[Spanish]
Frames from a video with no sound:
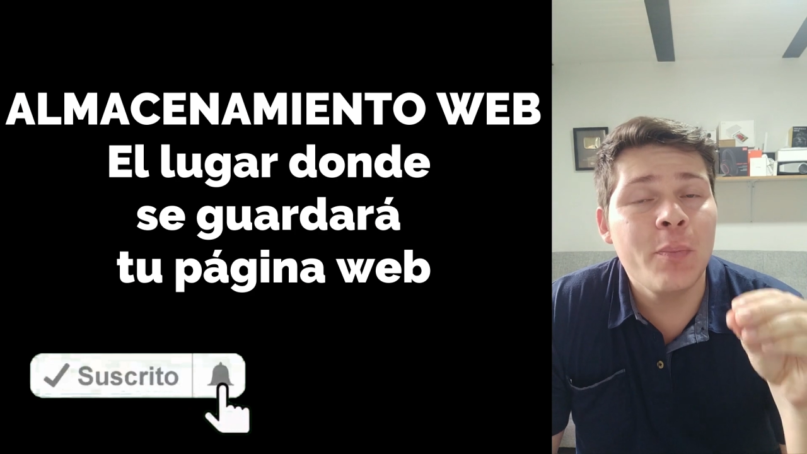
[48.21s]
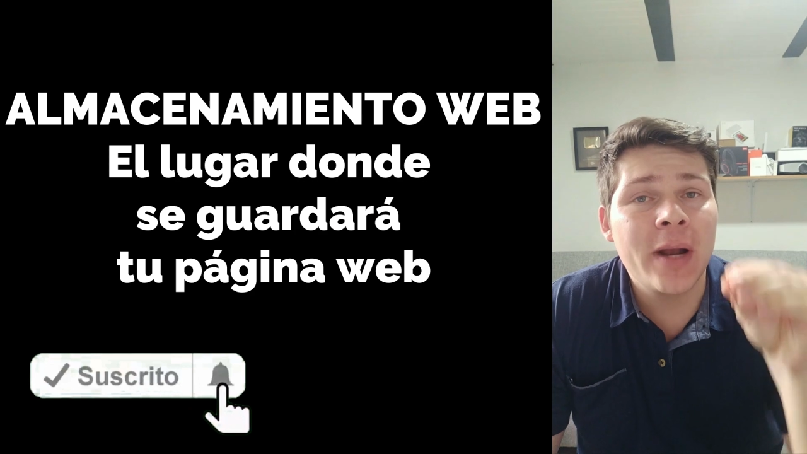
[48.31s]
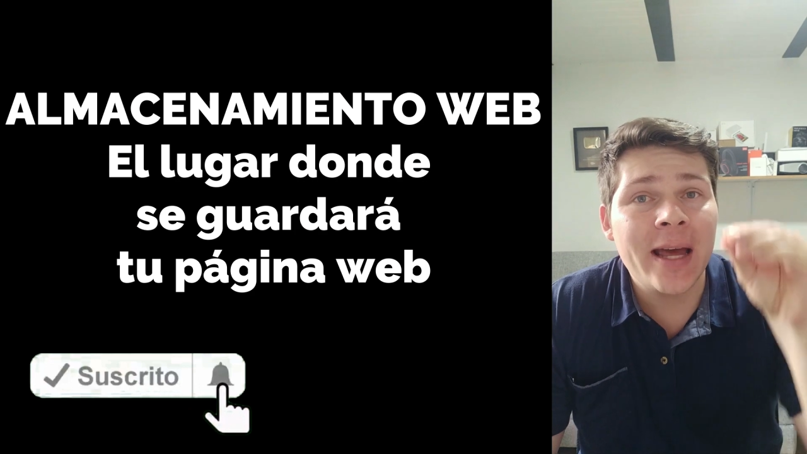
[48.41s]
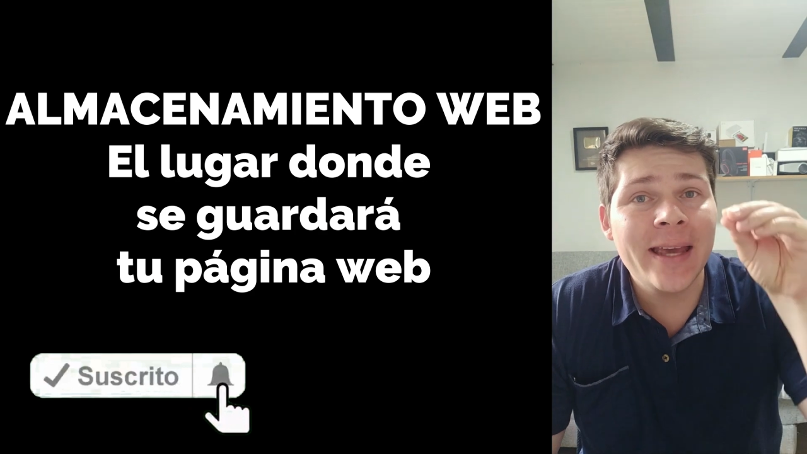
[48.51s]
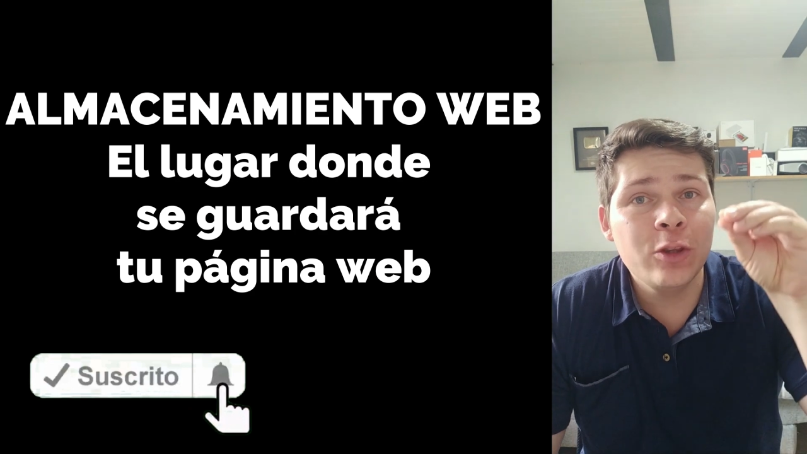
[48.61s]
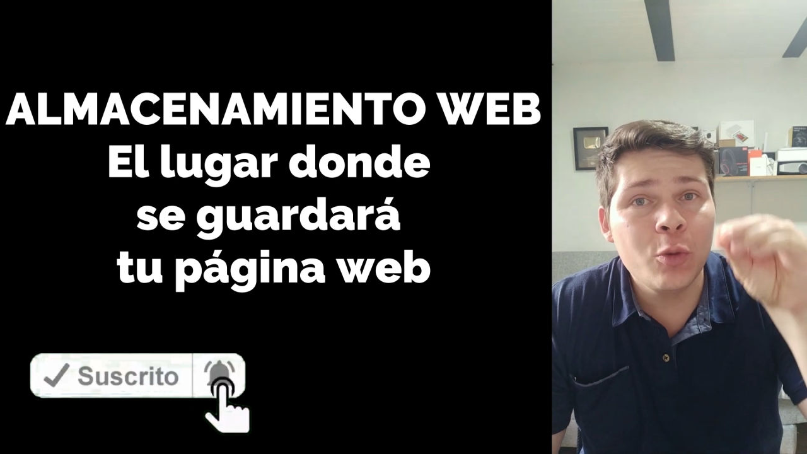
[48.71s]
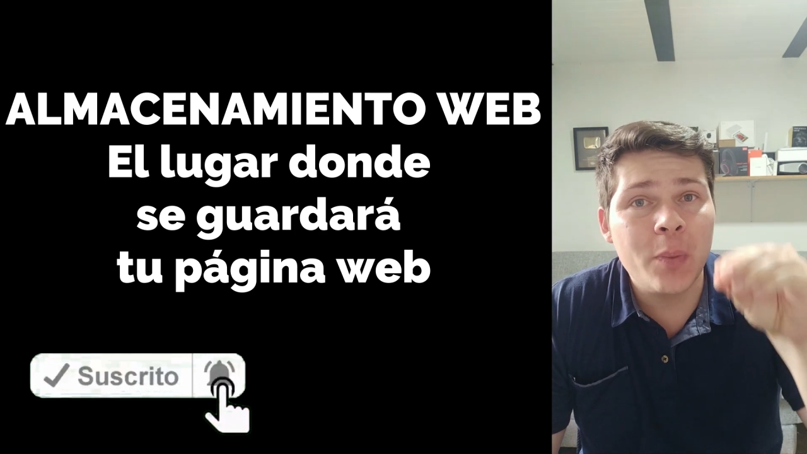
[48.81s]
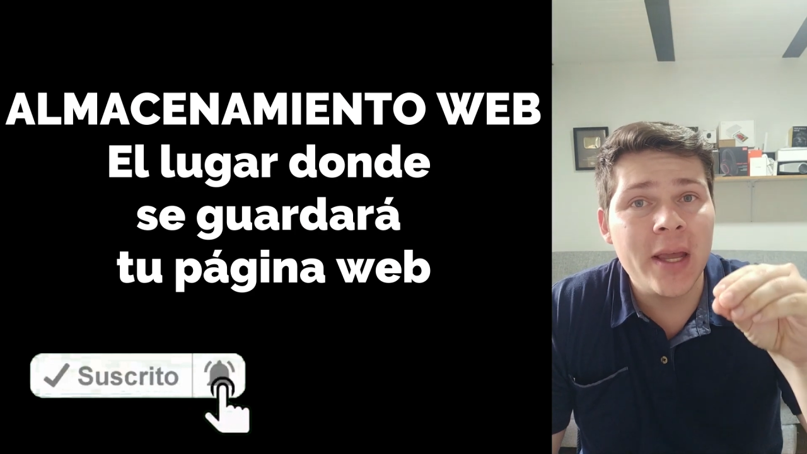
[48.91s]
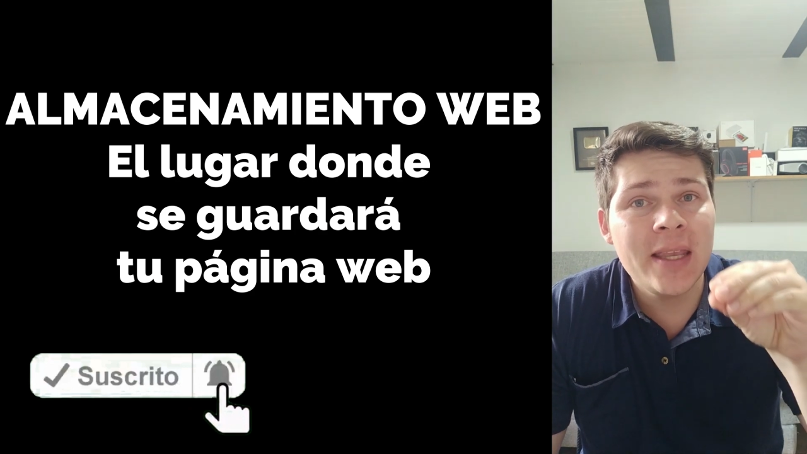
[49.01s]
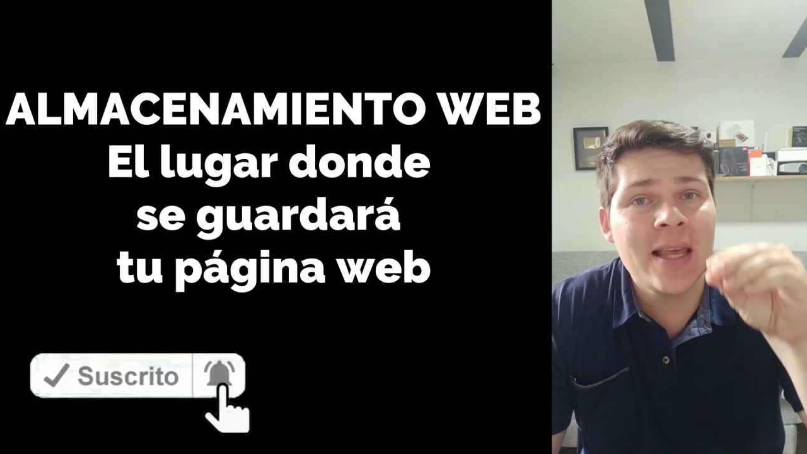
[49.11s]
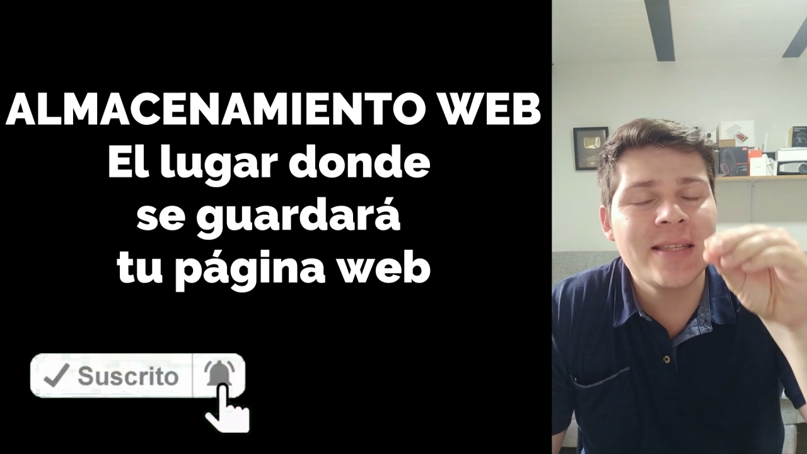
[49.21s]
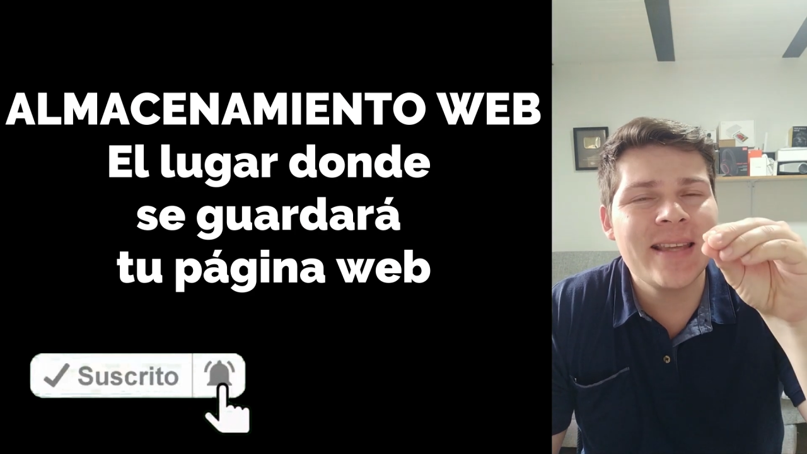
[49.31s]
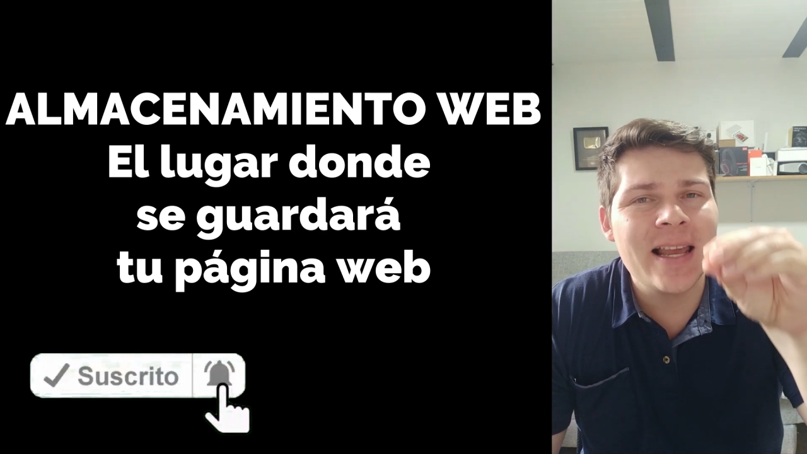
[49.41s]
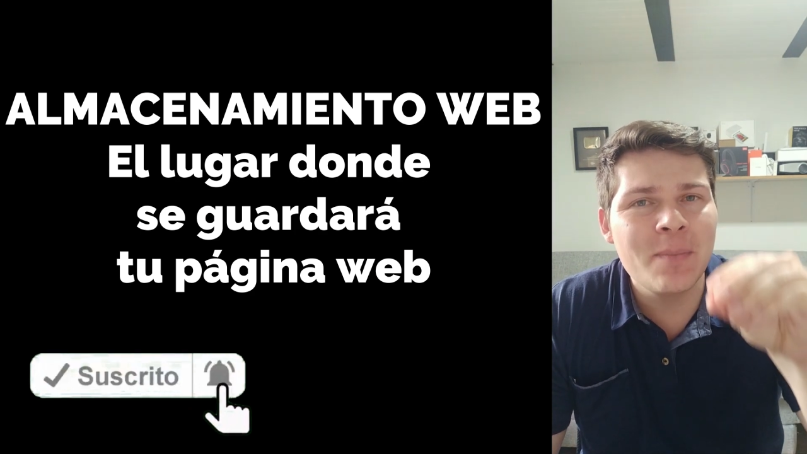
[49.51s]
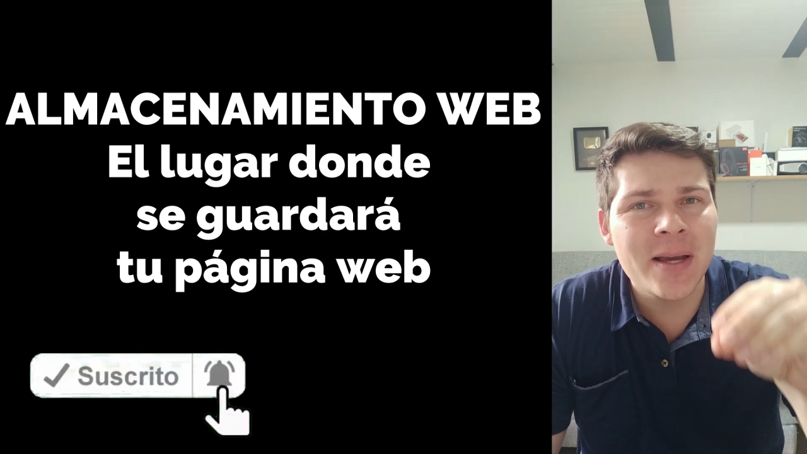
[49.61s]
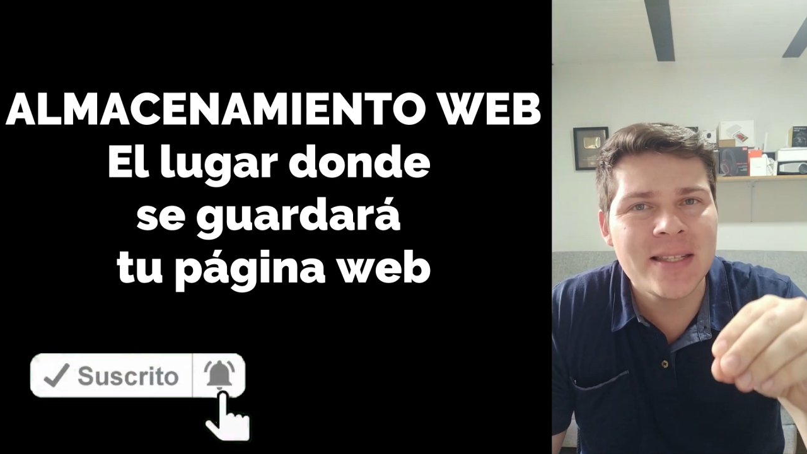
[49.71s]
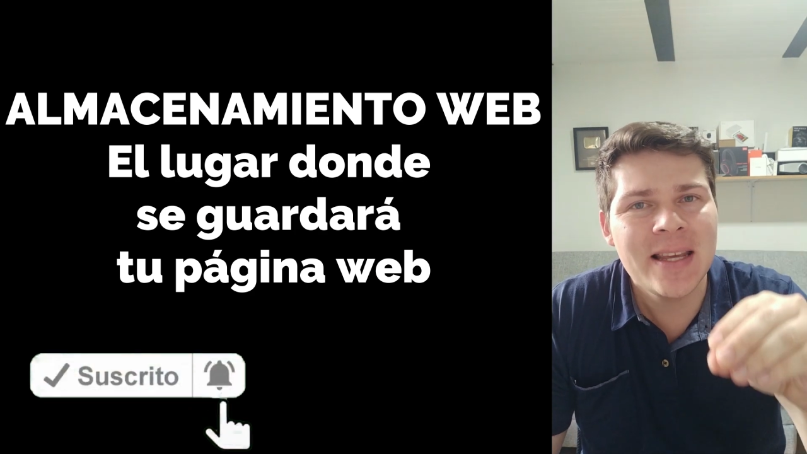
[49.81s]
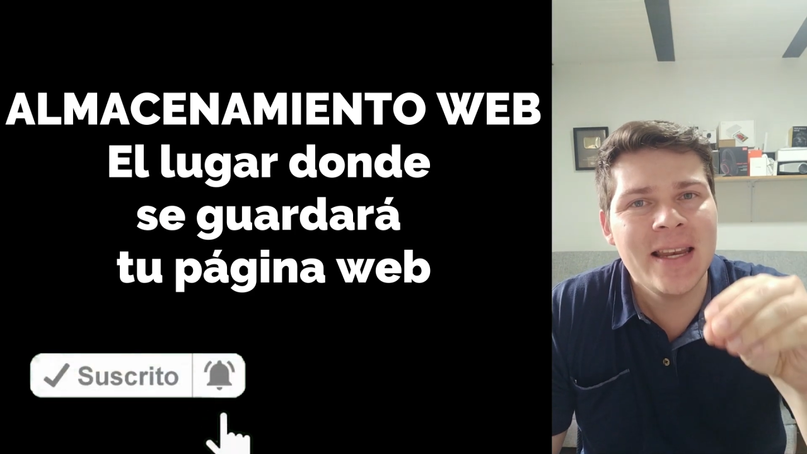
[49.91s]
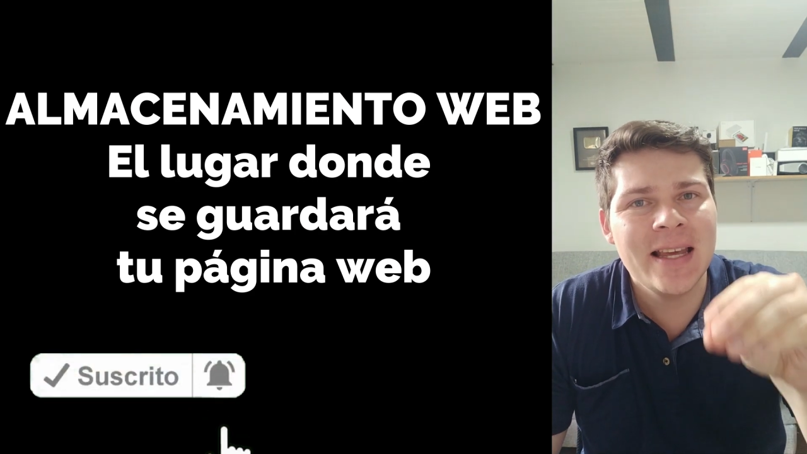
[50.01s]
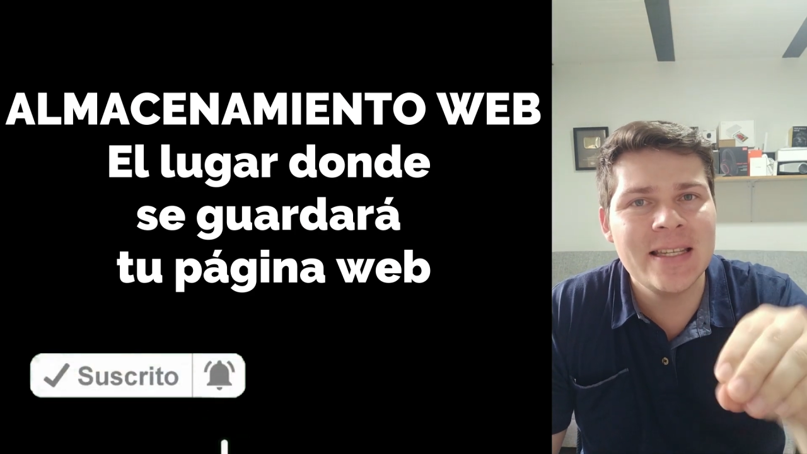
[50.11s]
para que tu página se
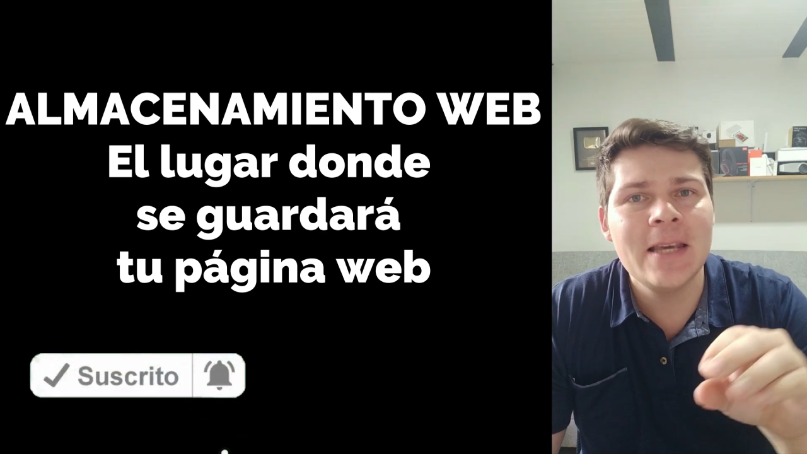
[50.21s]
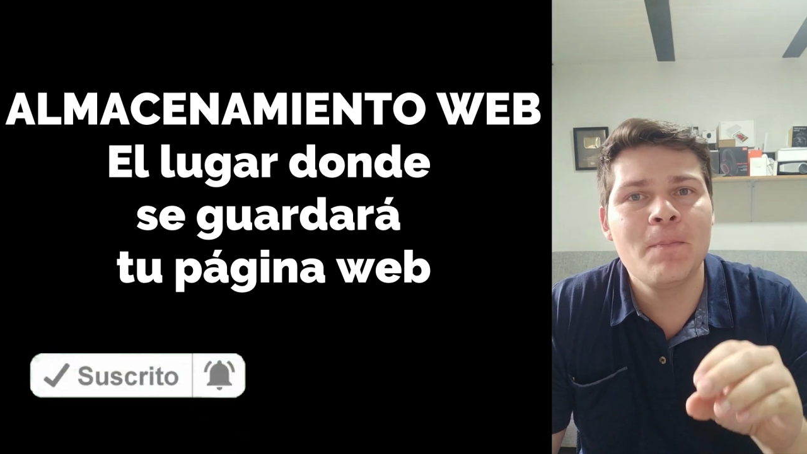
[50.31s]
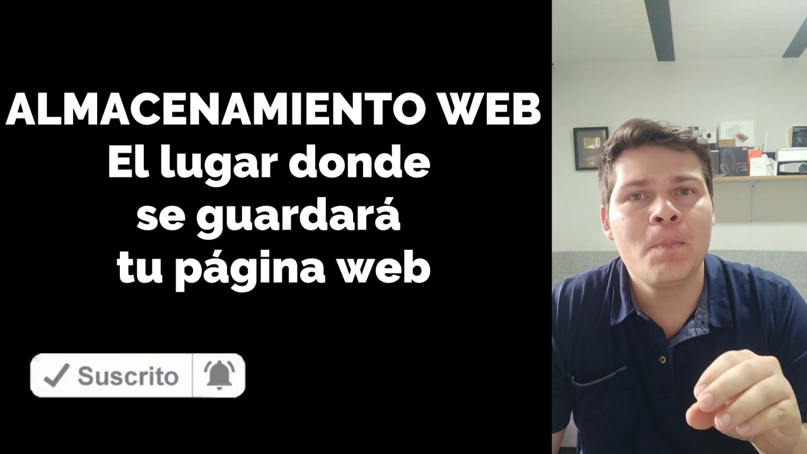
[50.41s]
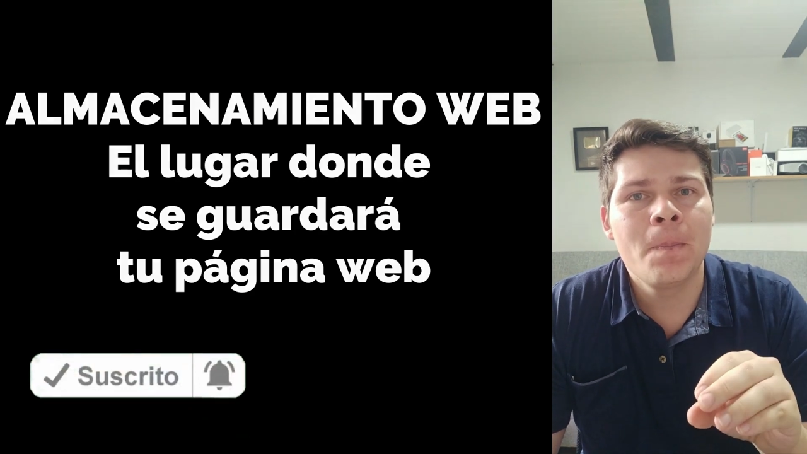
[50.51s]
almacene allí.